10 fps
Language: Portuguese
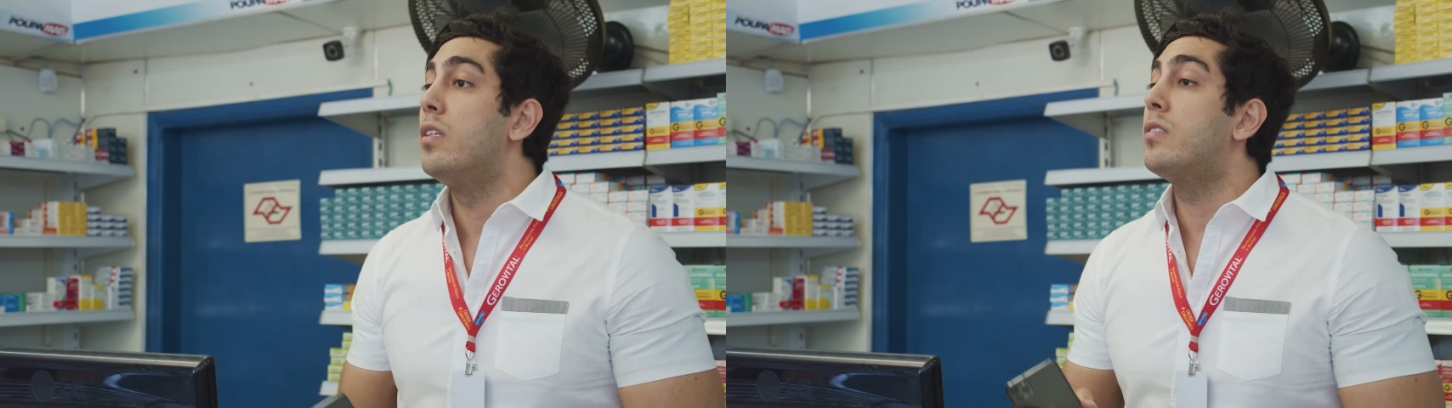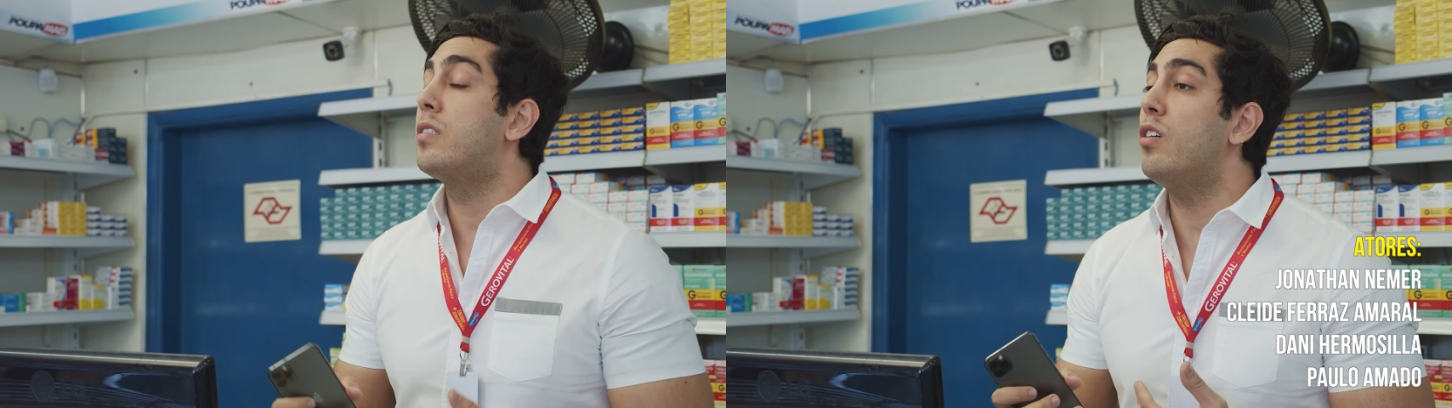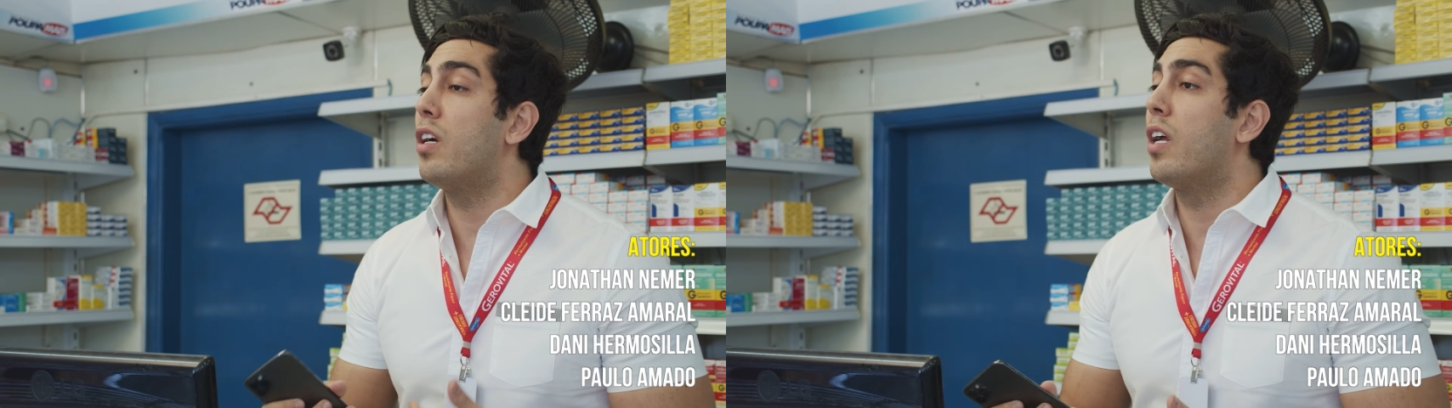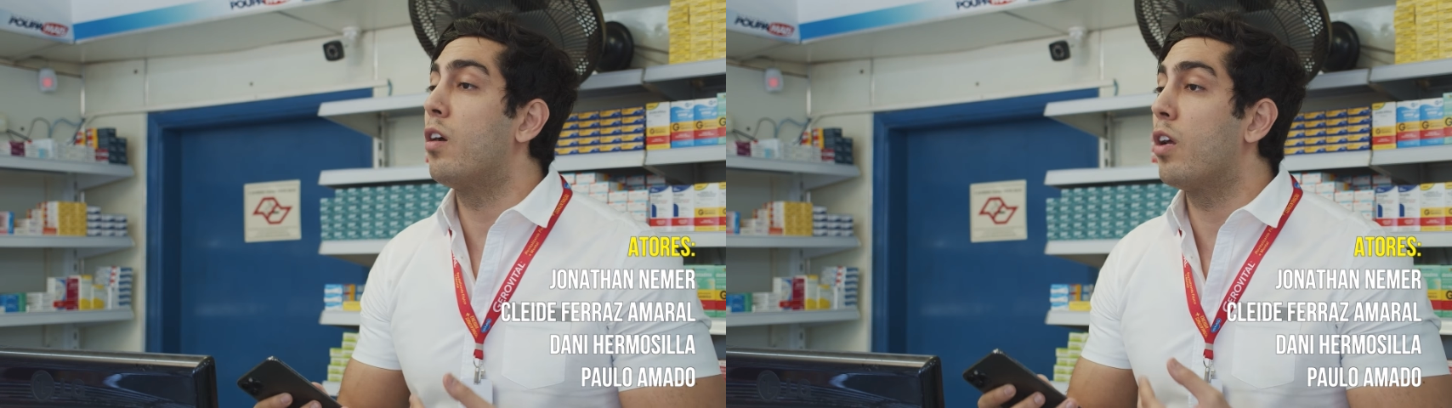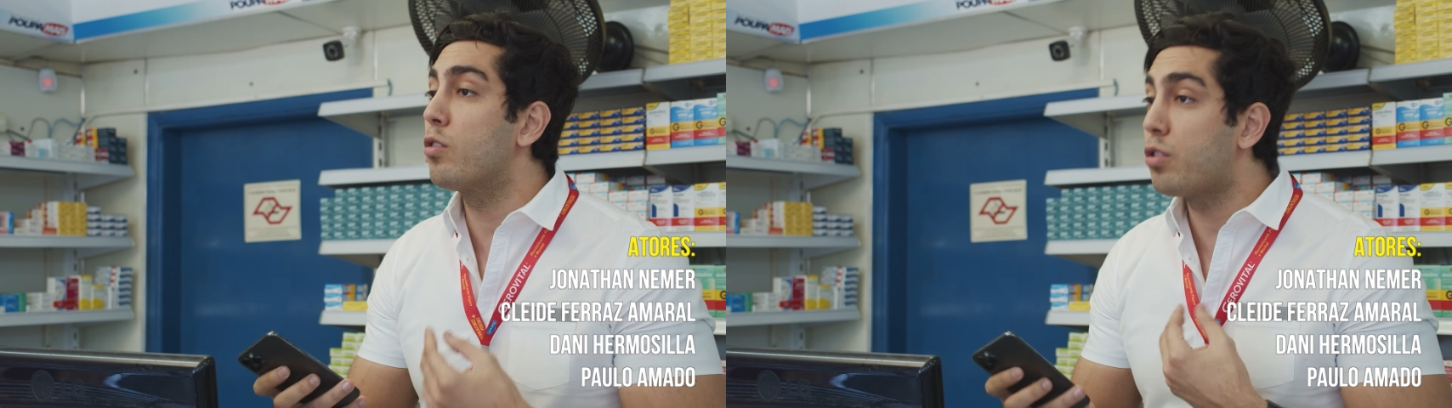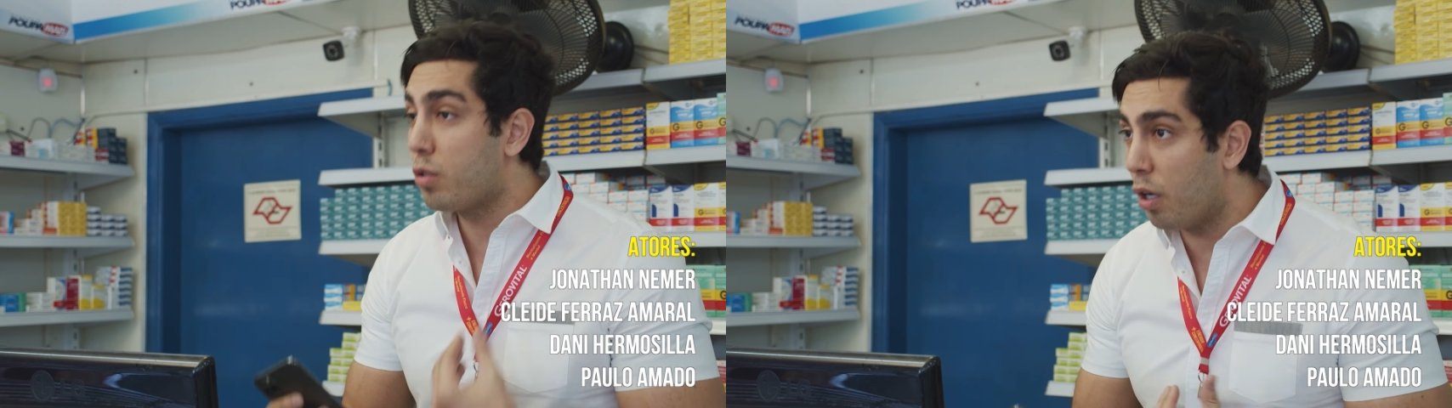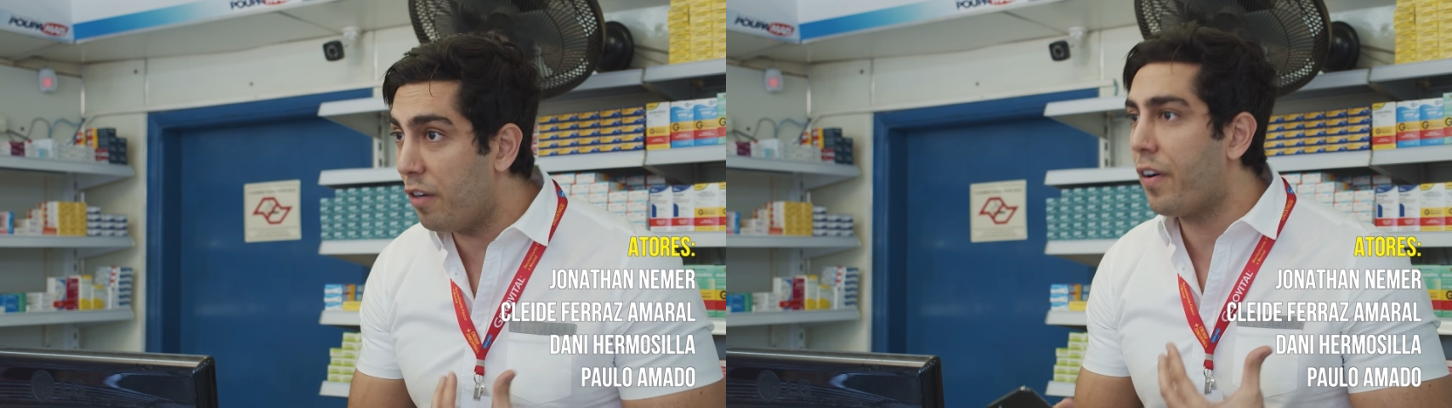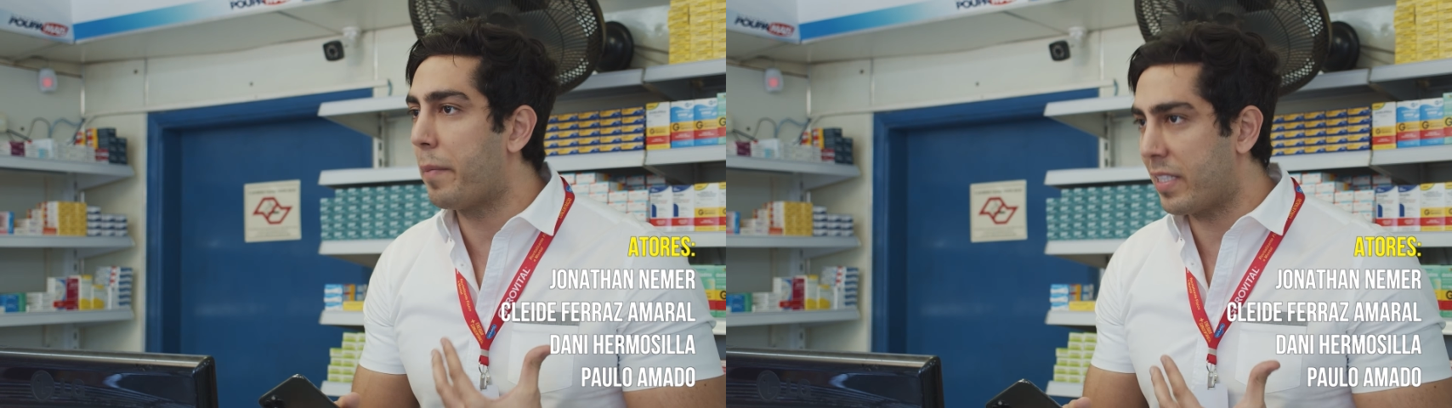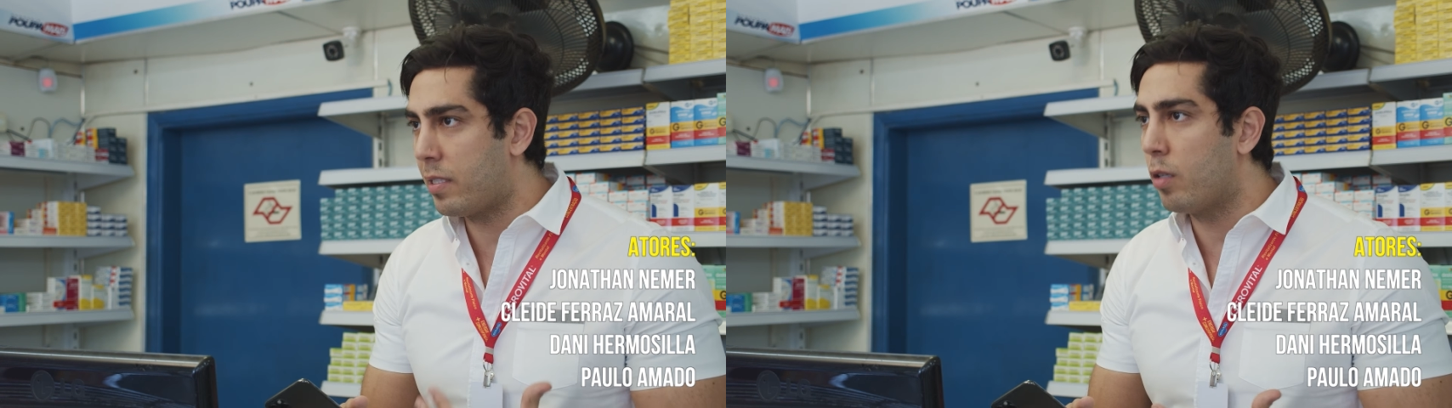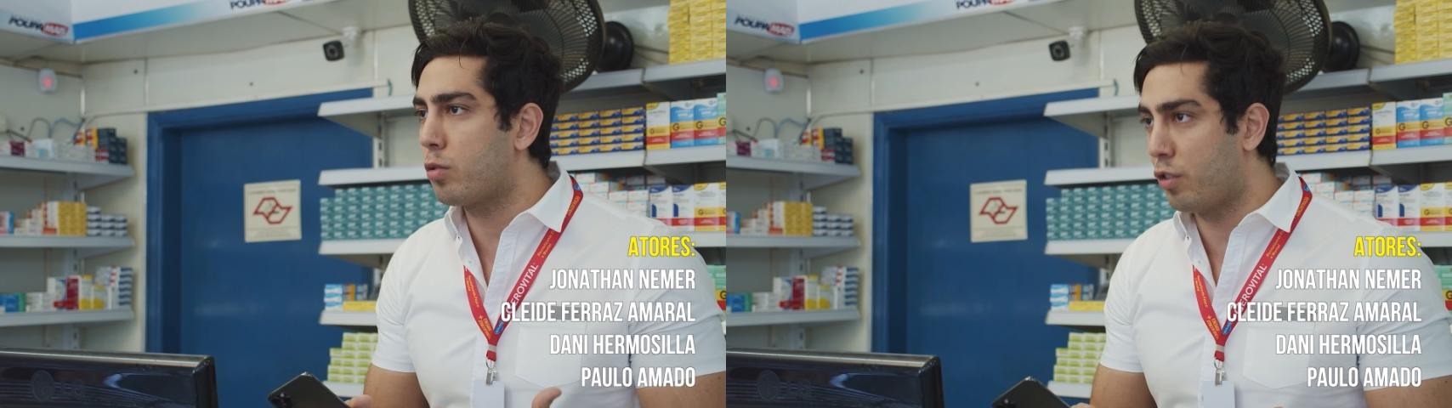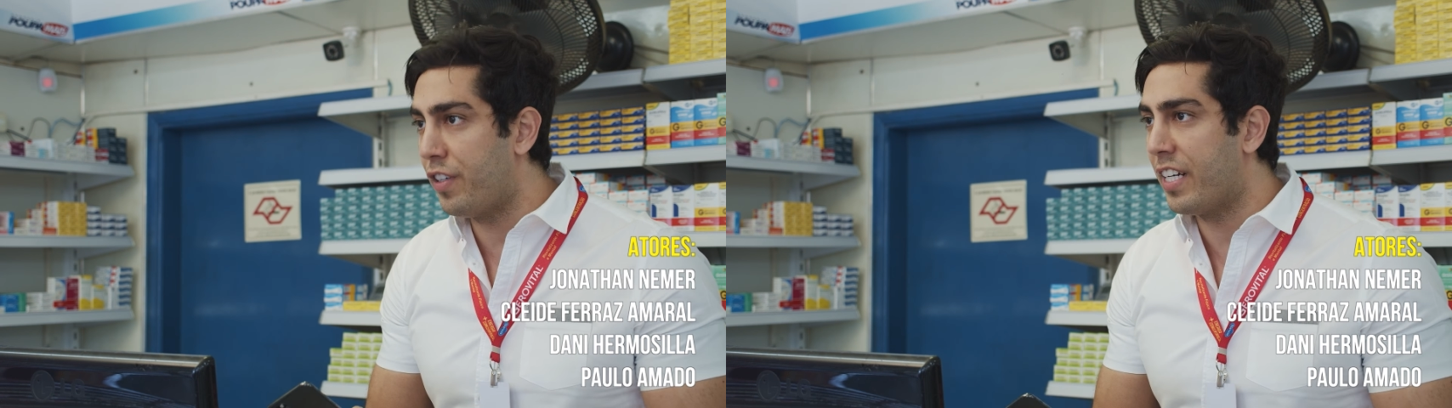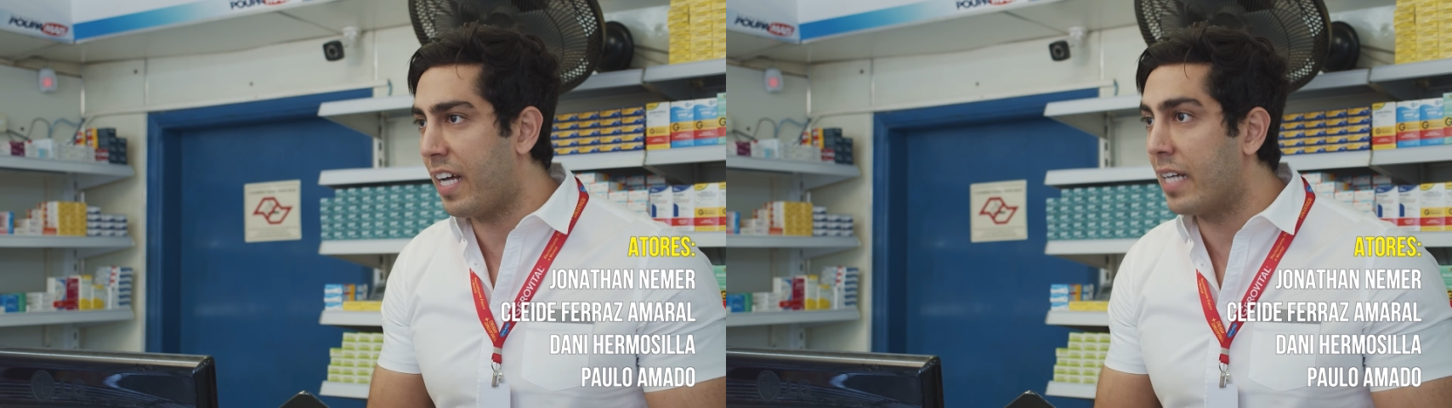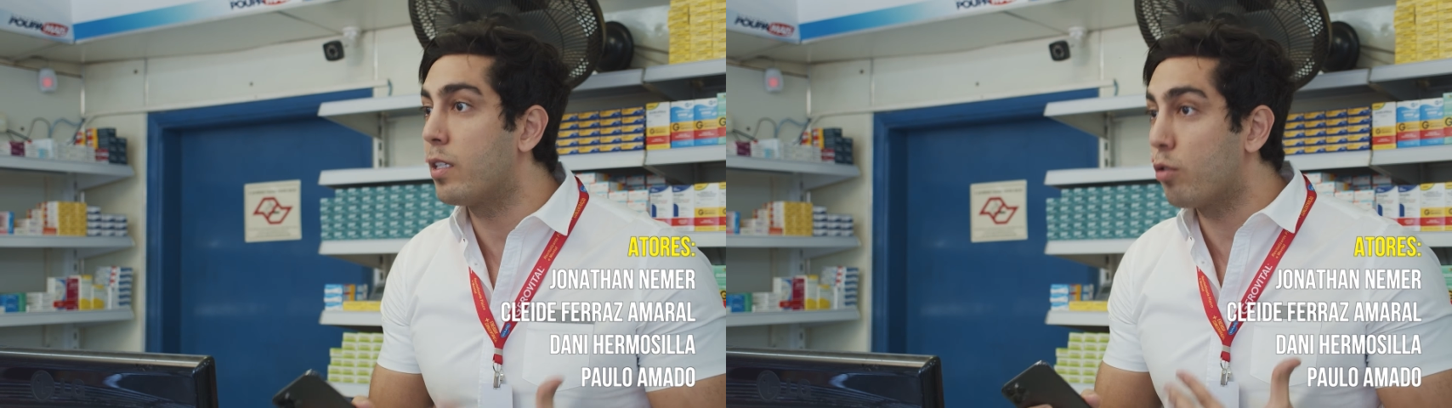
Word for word: Senhor, eu, eu sou farmacêutico de verdade.